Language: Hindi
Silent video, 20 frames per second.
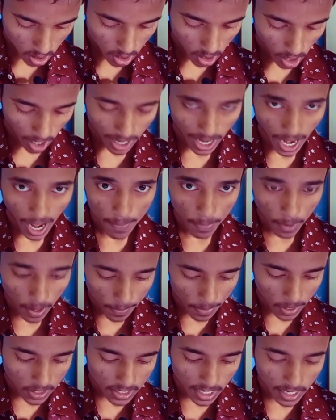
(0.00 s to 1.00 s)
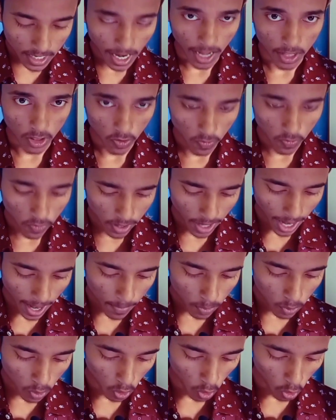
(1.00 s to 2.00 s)
अगर आपका बन जाएगा तो फिर
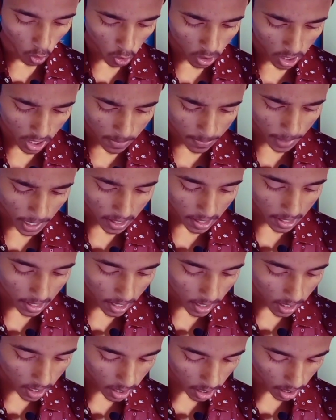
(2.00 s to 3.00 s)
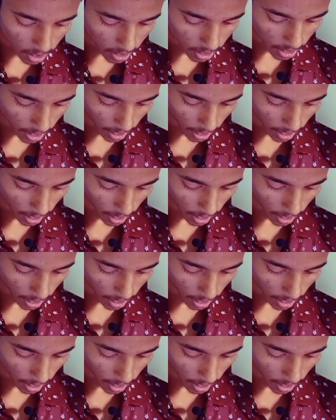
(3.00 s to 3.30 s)
आपको लॉगिन पर क्लिक कर देना